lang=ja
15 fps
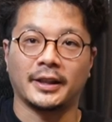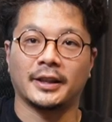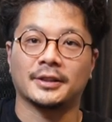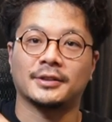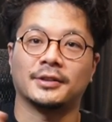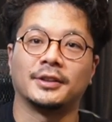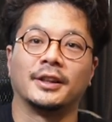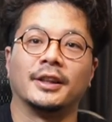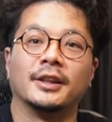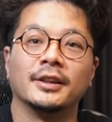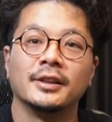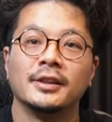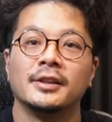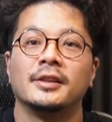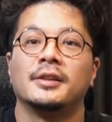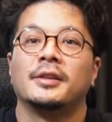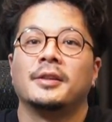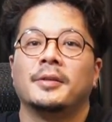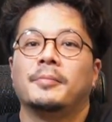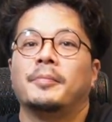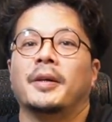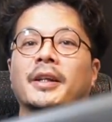やすい
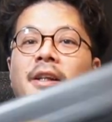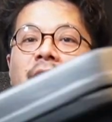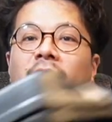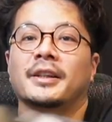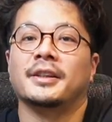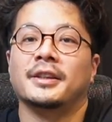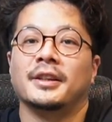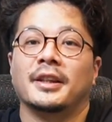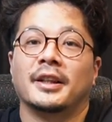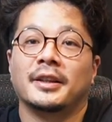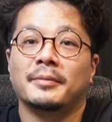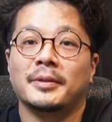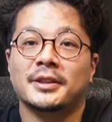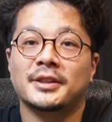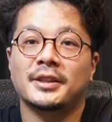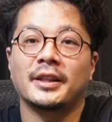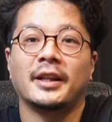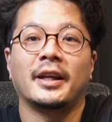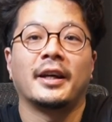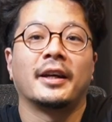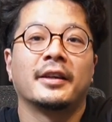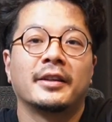ペリカンになりまし
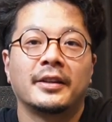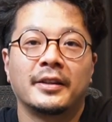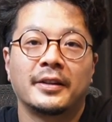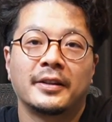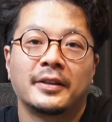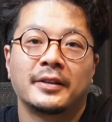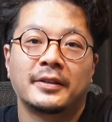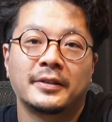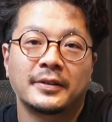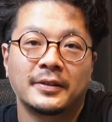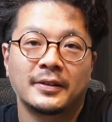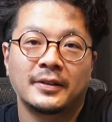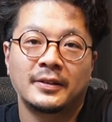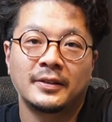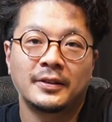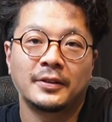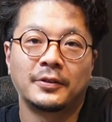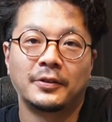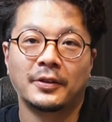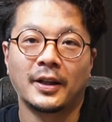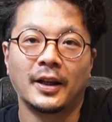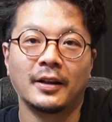て
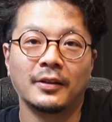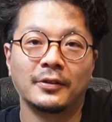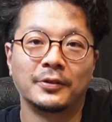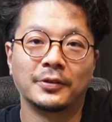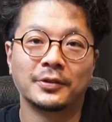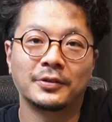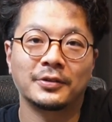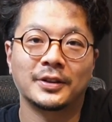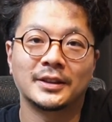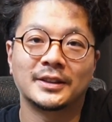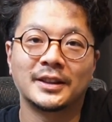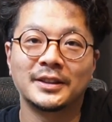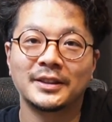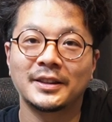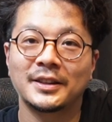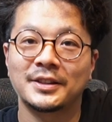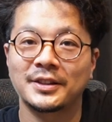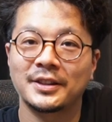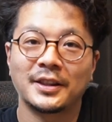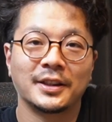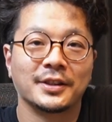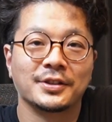ほら音が全然
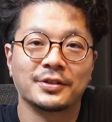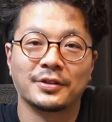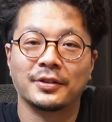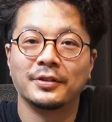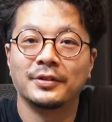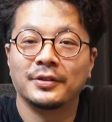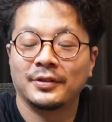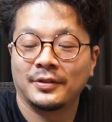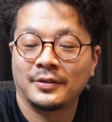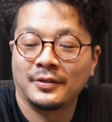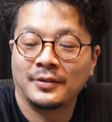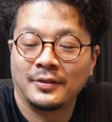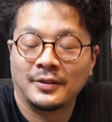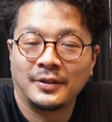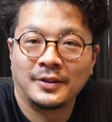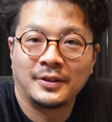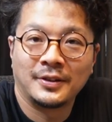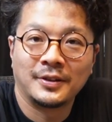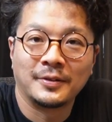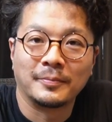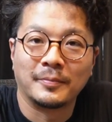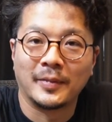しないでしょ
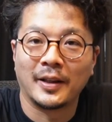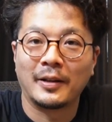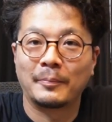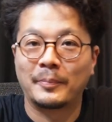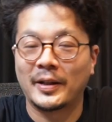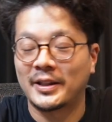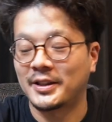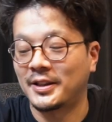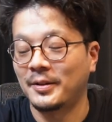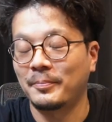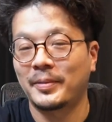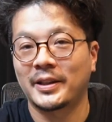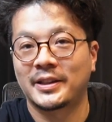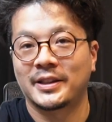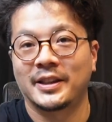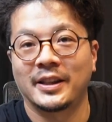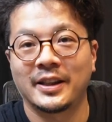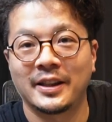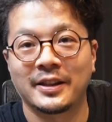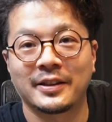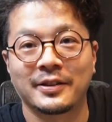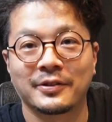前は
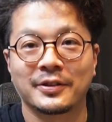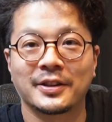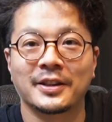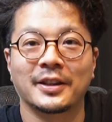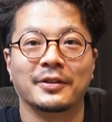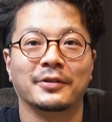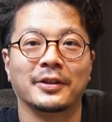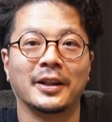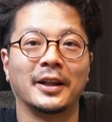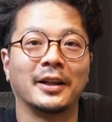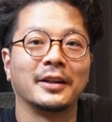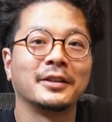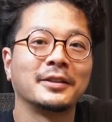バッチンバッチンって言ってたのが